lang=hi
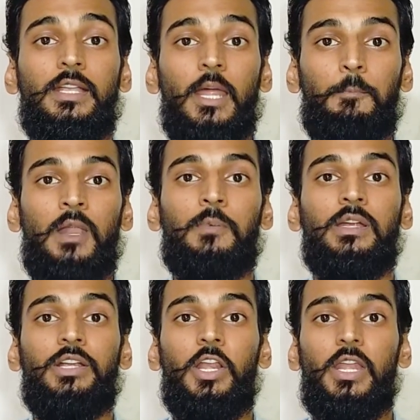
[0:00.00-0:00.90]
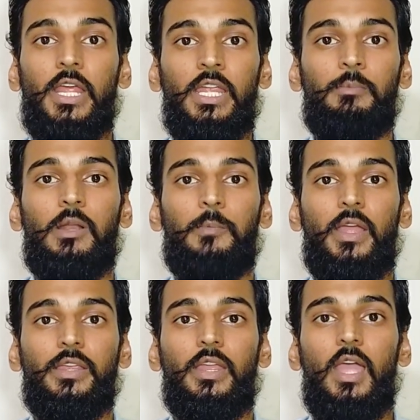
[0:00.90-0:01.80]
डेवलप कंट्री नहीं बन
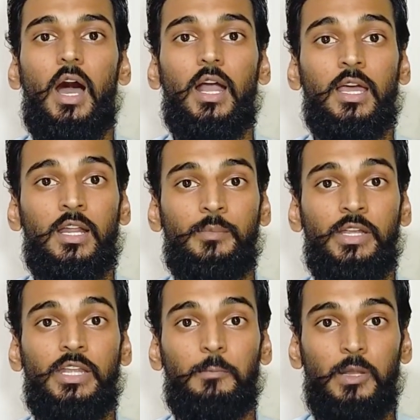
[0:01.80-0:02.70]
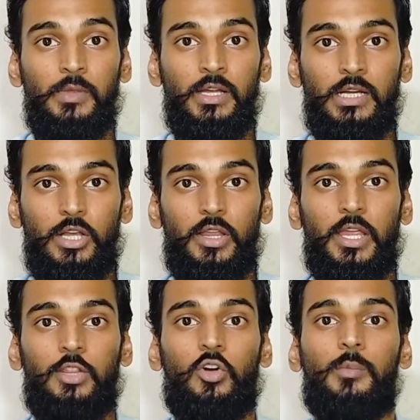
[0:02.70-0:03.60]
पाएंगे अगर हम एक डेवलपिंग कंट्री
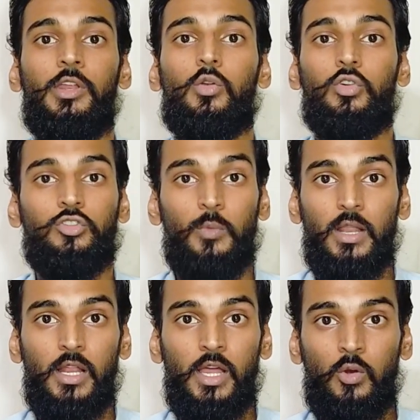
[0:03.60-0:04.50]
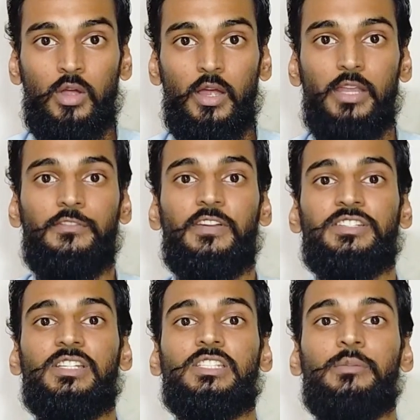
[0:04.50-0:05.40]
हैं तो हमें रोड तो बनाना होगा
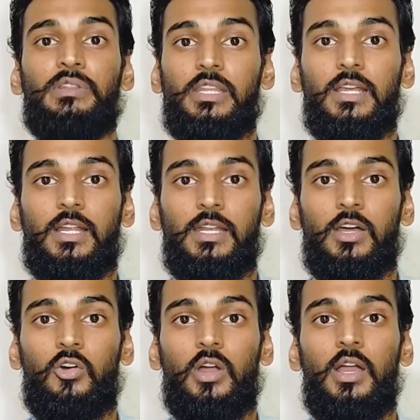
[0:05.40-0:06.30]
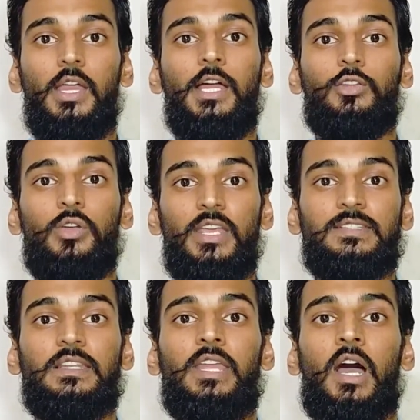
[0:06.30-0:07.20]
इंफ्रास्ट्रक्चर भी तैयार करना होगा तो
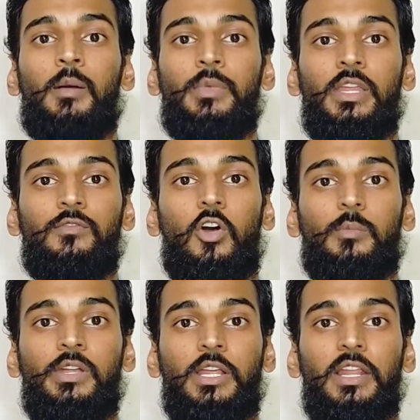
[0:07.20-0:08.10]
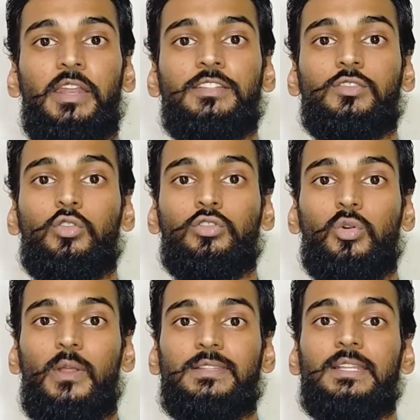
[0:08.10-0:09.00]
इसलिए हम इन्वायरमेंट क्लियरेंस को
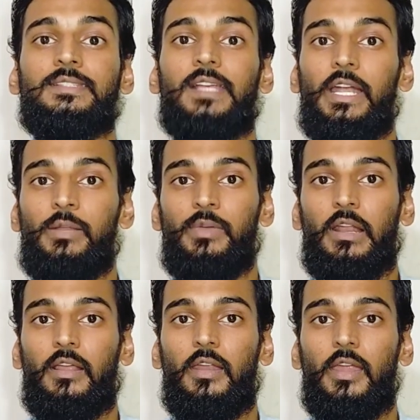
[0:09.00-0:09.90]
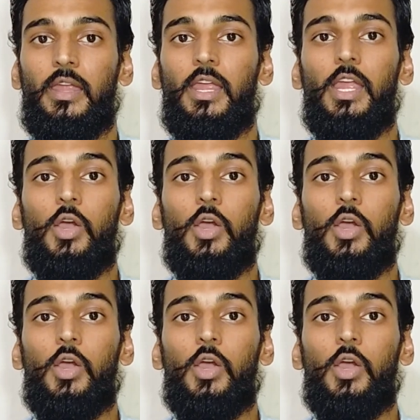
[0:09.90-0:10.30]
थोड़ा सा साइड में रख रहे हैं